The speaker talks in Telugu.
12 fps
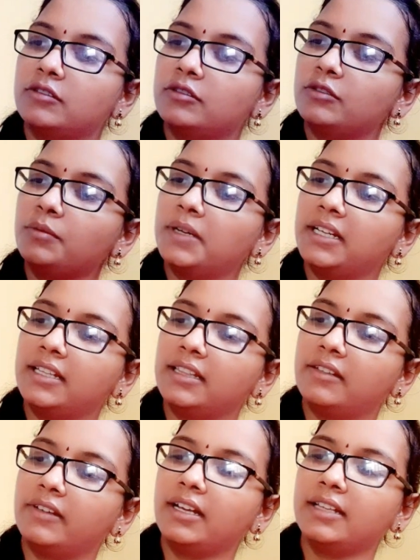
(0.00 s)
సో మనకి
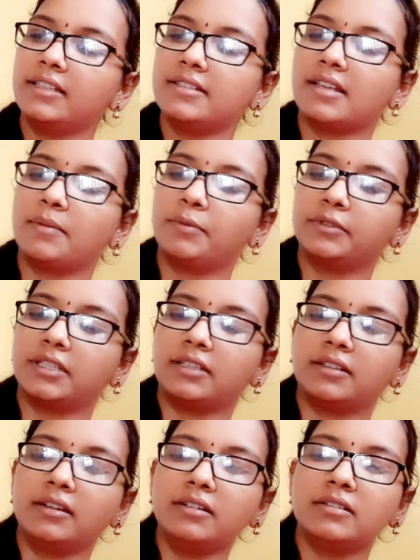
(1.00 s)
ఇంతవరకు అయితే సరిపోదు కదా